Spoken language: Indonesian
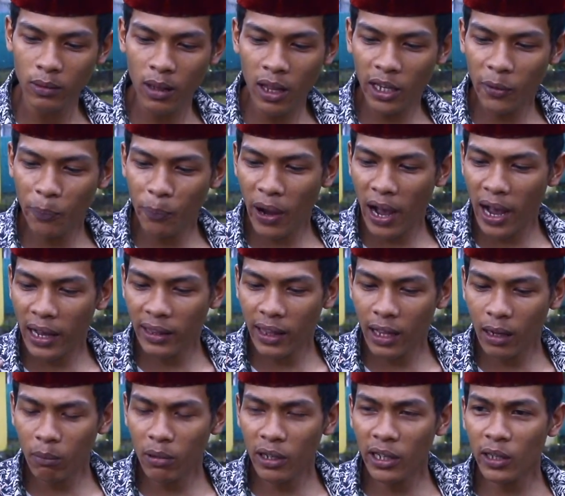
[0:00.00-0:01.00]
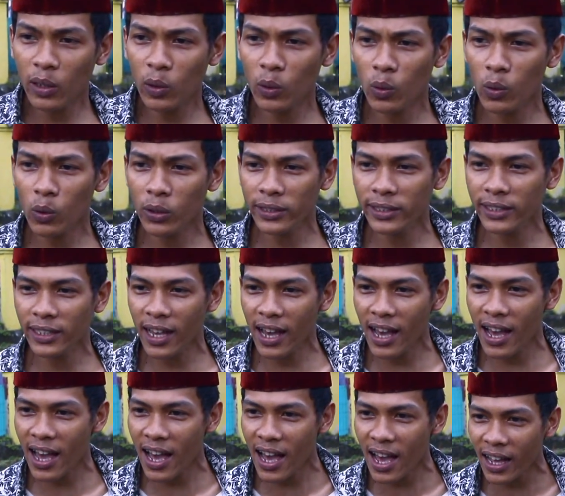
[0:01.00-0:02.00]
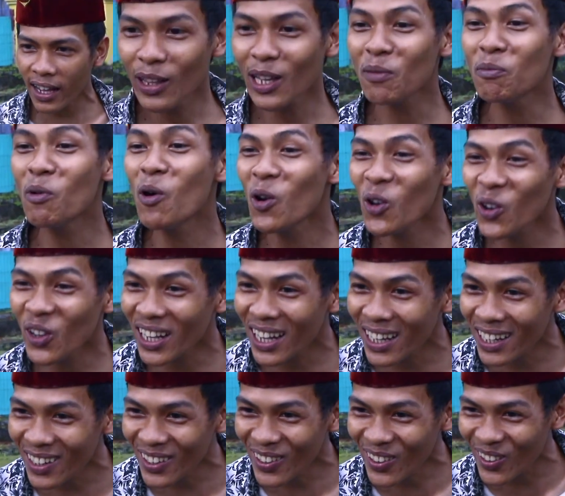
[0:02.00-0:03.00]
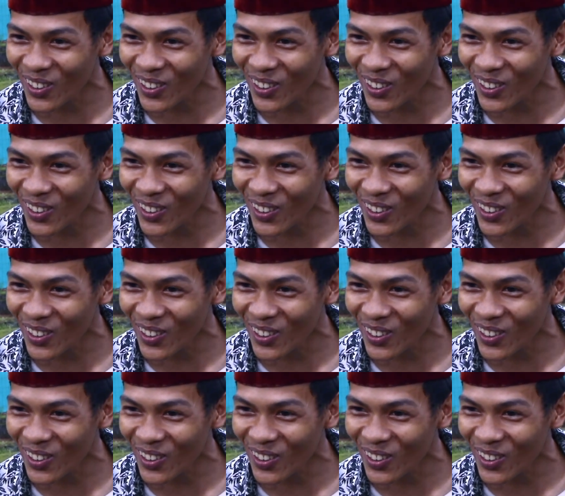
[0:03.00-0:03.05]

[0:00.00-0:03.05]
Dari Padang beli rujak. Dari Bogor kali lu.